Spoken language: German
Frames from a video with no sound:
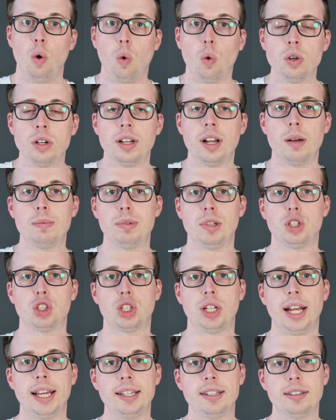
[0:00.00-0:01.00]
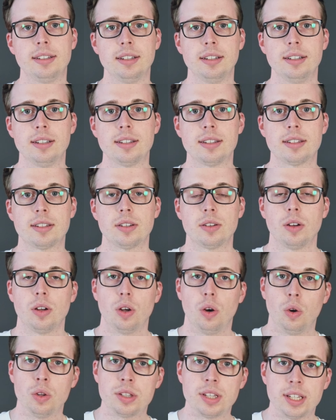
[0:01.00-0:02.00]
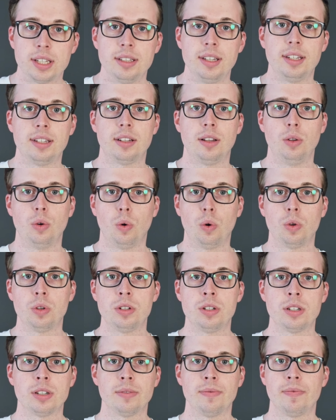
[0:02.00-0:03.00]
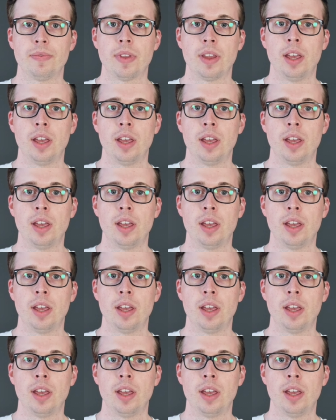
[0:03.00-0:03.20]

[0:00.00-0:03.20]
unglaublich schlecht ist und sich nicht lohnt.